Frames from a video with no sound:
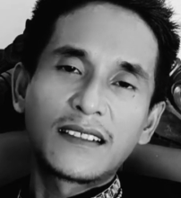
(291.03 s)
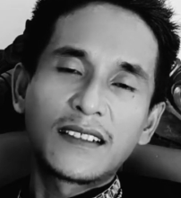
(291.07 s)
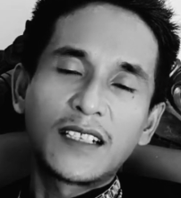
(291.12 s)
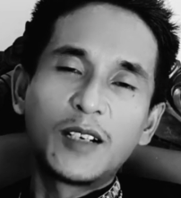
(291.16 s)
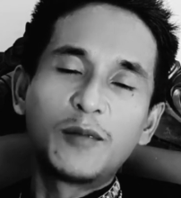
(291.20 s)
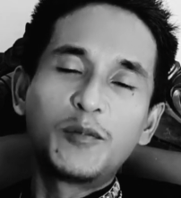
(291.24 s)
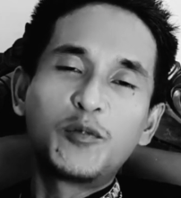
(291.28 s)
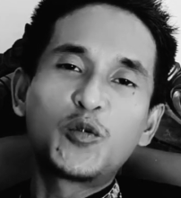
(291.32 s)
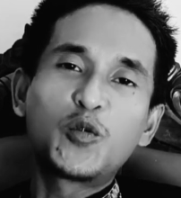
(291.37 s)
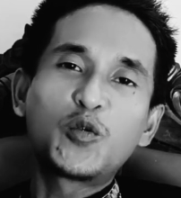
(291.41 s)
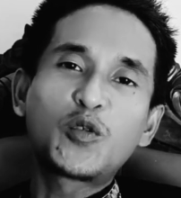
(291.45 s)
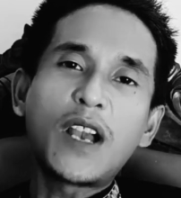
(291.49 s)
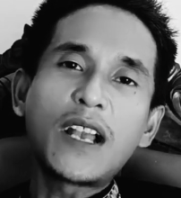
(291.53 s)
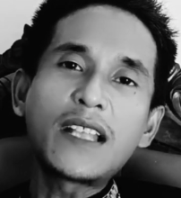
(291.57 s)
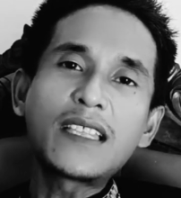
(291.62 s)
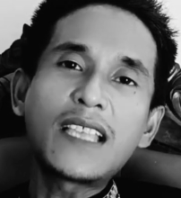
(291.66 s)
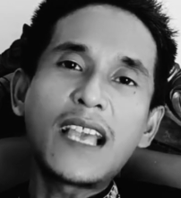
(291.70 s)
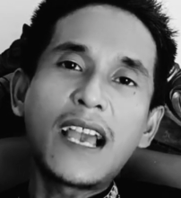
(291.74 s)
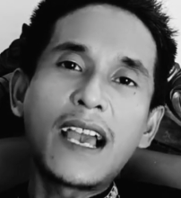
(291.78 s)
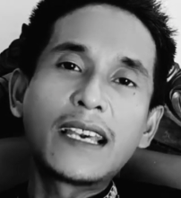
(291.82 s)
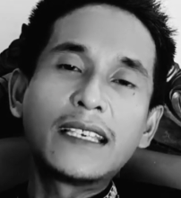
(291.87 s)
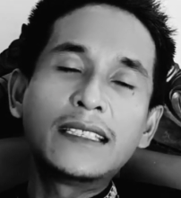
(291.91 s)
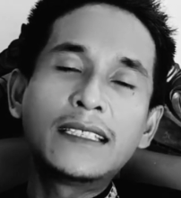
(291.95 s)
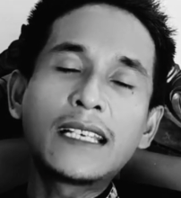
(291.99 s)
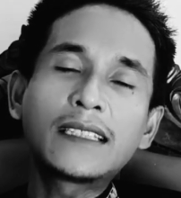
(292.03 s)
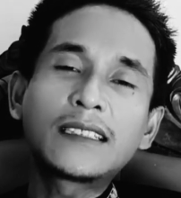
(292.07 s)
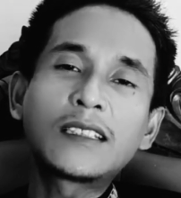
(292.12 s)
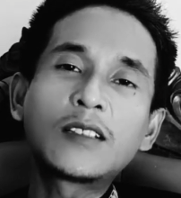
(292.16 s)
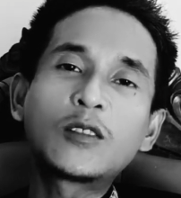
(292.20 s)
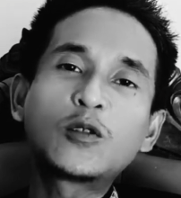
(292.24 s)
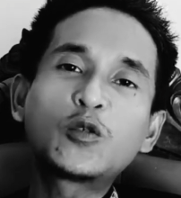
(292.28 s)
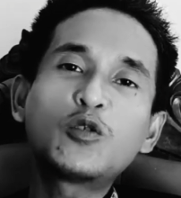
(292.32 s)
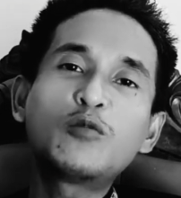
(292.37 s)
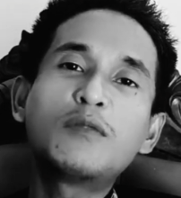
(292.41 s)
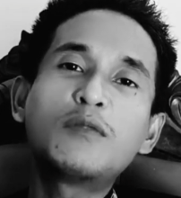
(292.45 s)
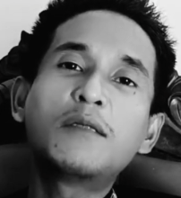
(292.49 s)
Keburukannya, ya
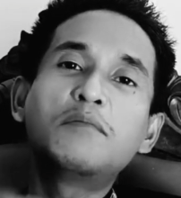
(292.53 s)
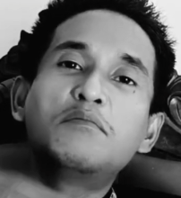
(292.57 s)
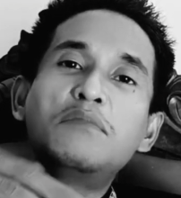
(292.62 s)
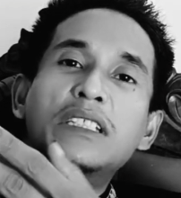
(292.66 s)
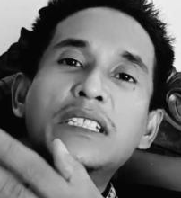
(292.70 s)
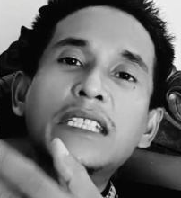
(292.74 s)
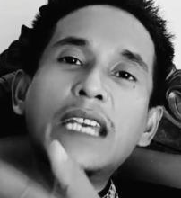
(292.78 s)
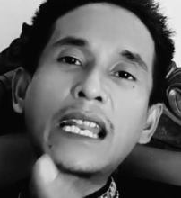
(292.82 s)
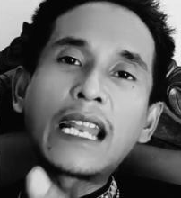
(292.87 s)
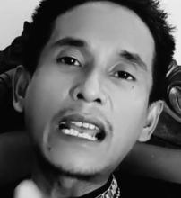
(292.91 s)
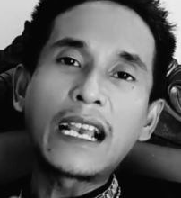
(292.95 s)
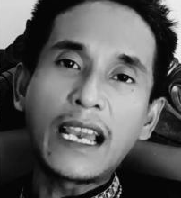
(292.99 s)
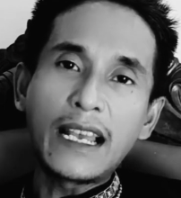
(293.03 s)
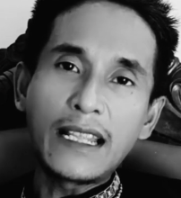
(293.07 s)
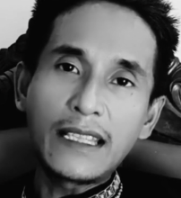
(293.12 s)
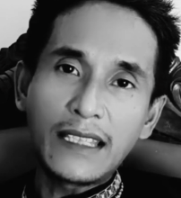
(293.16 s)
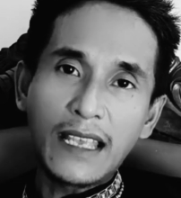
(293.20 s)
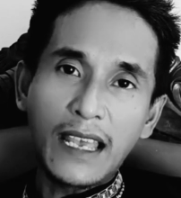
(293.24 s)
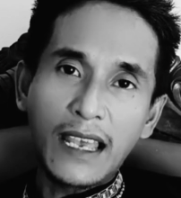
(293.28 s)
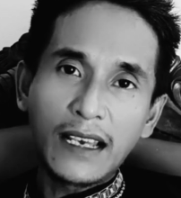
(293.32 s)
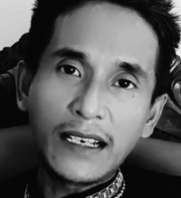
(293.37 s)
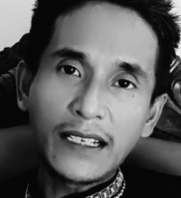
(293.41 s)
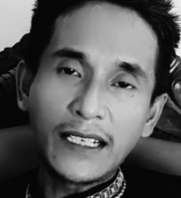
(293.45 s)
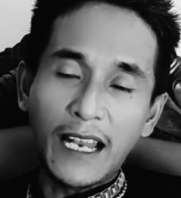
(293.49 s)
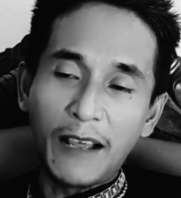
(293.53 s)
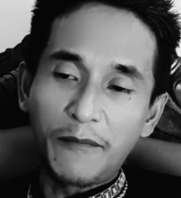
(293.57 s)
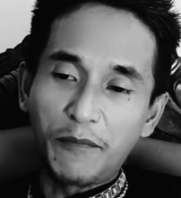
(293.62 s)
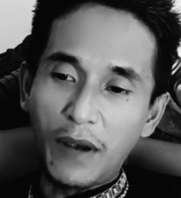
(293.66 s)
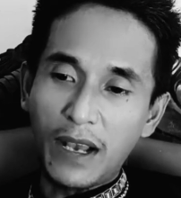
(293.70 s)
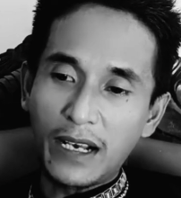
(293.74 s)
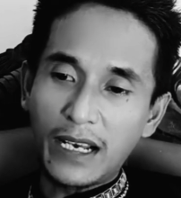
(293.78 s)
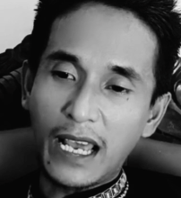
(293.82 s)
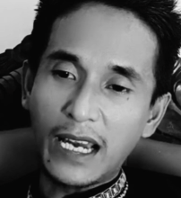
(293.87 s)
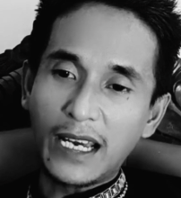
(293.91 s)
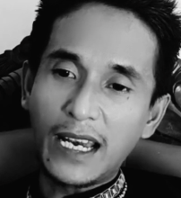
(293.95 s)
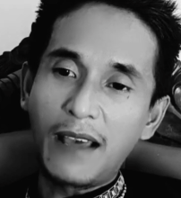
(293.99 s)
tentu membicarakannya.
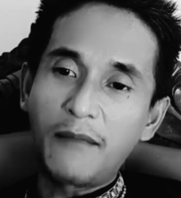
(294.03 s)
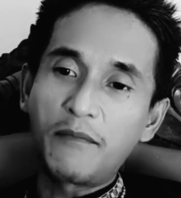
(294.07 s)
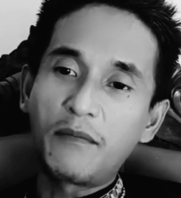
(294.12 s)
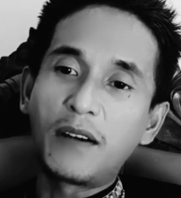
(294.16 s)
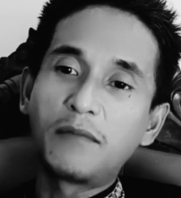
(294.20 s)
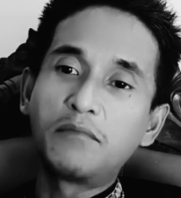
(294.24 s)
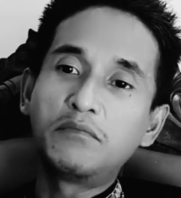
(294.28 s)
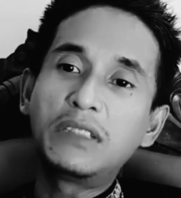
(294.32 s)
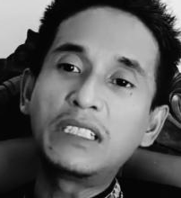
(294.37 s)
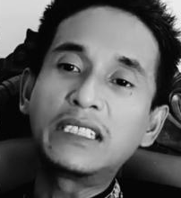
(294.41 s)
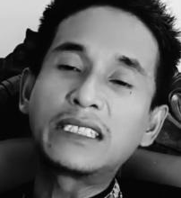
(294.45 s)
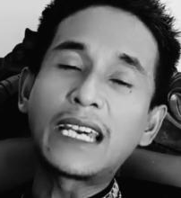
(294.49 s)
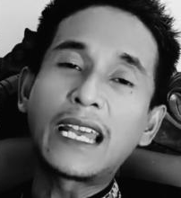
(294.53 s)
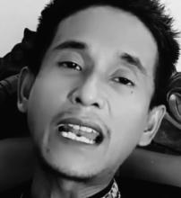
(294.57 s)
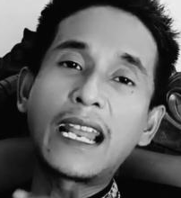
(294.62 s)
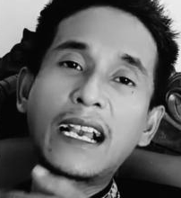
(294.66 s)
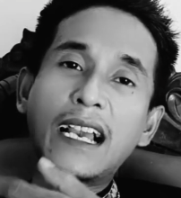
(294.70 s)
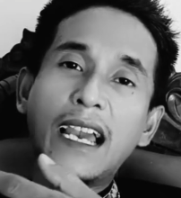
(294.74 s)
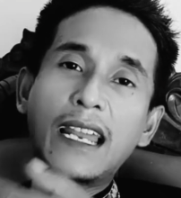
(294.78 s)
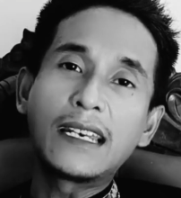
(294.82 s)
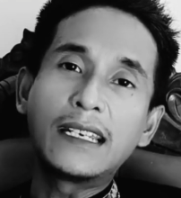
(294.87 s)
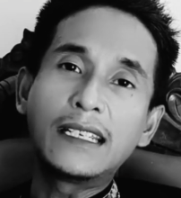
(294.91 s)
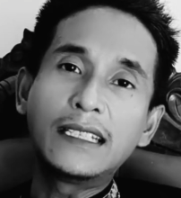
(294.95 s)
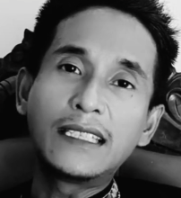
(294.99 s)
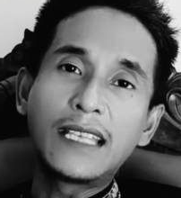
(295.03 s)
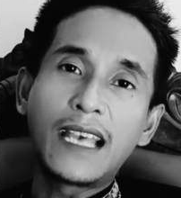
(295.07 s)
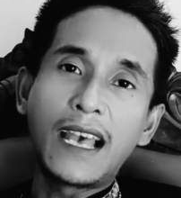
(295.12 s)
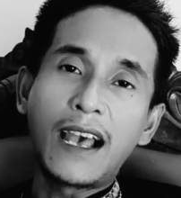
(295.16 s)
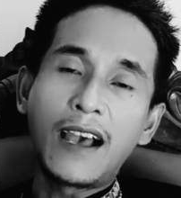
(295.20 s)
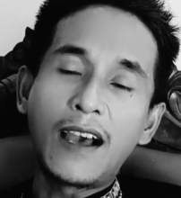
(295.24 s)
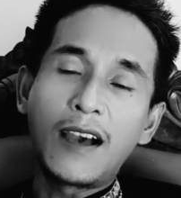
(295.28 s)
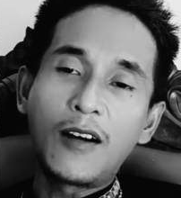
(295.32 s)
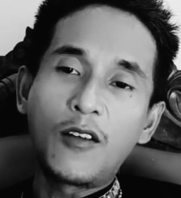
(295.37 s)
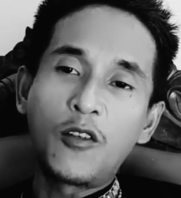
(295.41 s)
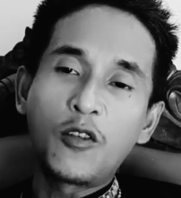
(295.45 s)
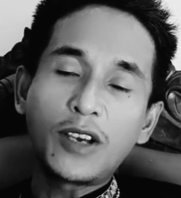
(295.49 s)
Kenapa? Karena membicarakan
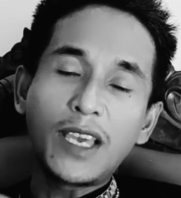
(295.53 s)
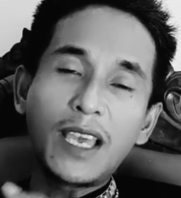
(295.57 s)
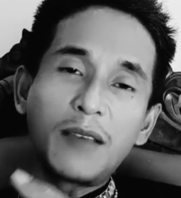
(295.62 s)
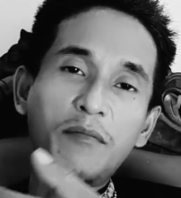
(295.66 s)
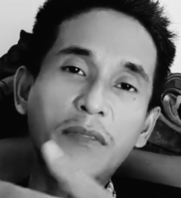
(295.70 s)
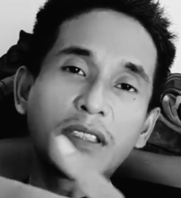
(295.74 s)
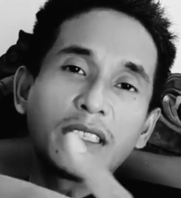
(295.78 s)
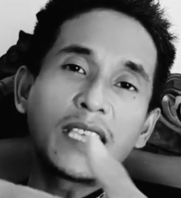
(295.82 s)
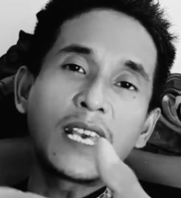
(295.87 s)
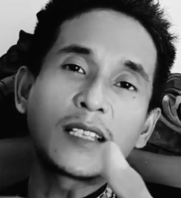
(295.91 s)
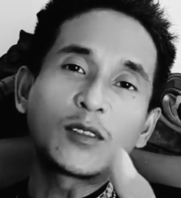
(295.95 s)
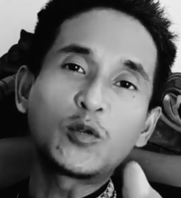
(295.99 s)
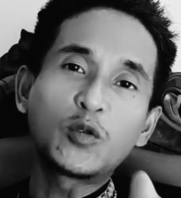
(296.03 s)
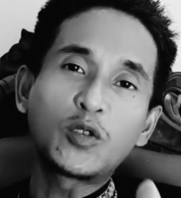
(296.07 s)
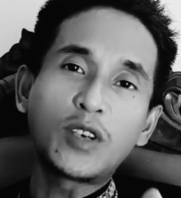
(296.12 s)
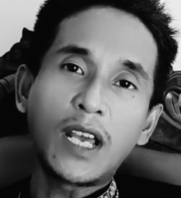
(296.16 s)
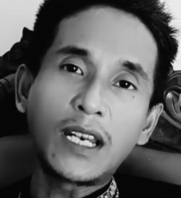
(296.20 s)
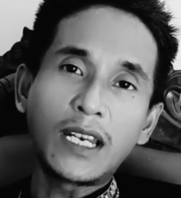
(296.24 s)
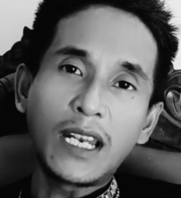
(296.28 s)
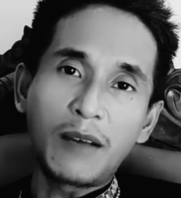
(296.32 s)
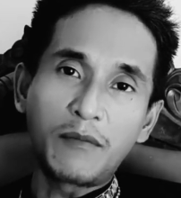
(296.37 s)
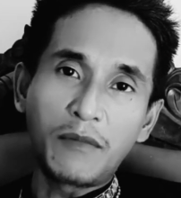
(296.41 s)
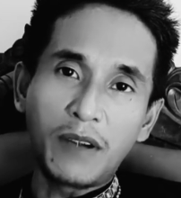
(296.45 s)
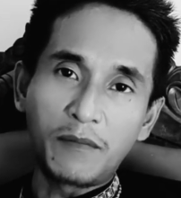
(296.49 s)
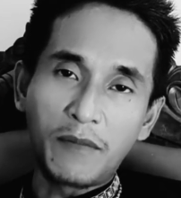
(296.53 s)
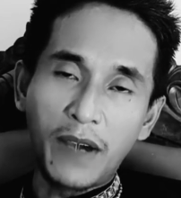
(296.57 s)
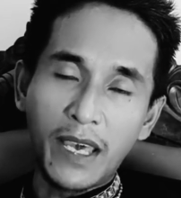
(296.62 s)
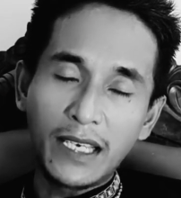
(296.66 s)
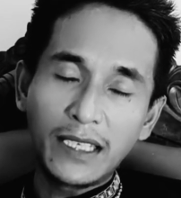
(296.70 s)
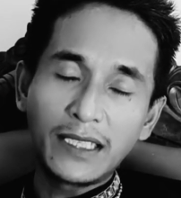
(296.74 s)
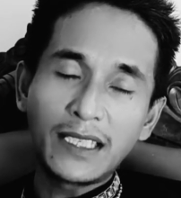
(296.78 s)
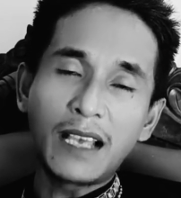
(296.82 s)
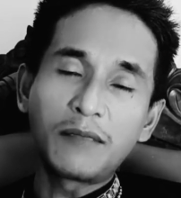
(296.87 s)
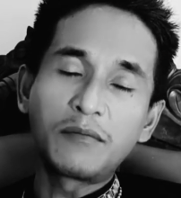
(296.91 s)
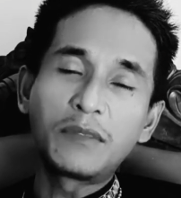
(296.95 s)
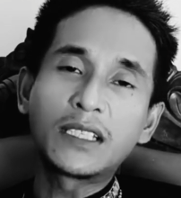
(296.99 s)
dia, oke okay, menjatuhkan nama
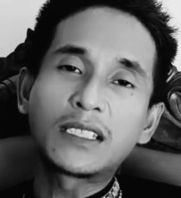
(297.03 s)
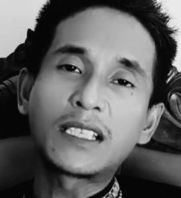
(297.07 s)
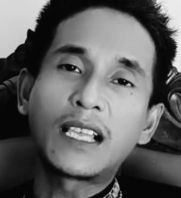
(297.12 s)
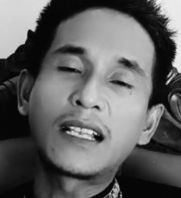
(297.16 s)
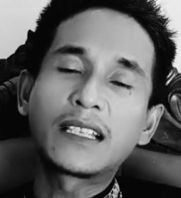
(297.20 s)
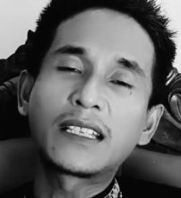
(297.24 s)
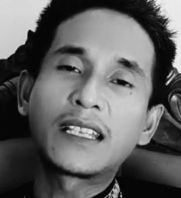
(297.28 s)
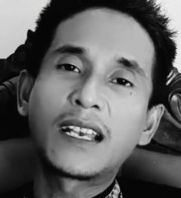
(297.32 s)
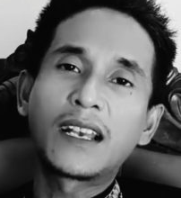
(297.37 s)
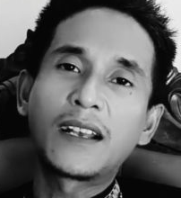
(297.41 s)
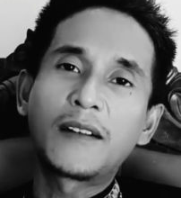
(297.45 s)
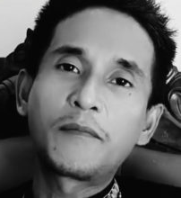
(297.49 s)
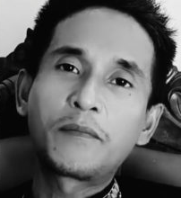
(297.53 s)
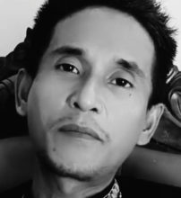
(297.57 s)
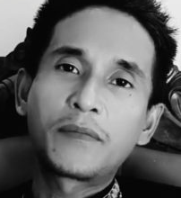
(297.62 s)
baiknya misalnya.